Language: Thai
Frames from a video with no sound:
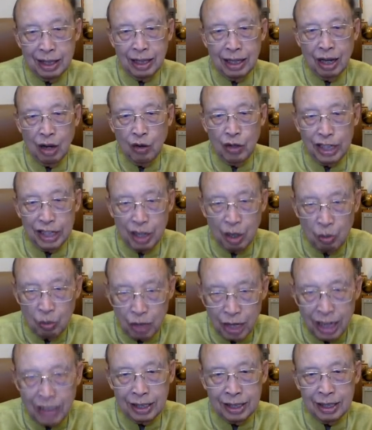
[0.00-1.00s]
เฮาเห็ดเอาบ่
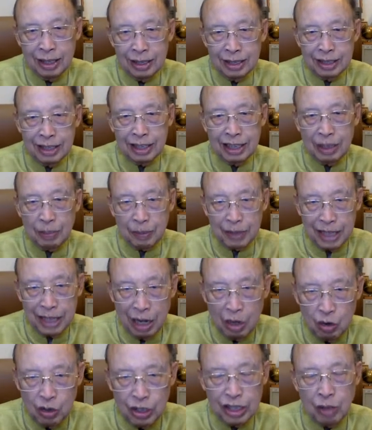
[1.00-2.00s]
ได้สติปัญญา
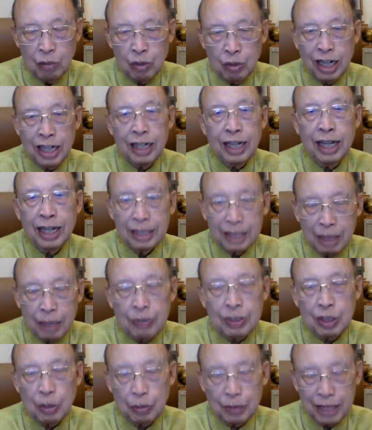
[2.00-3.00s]
เฮาเห็ดเอาบ่ได้แต่พระ
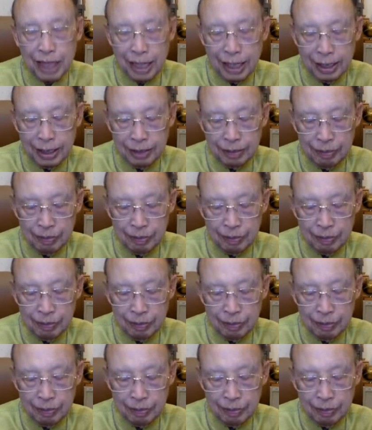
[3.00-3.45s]
เจ้าประทานให้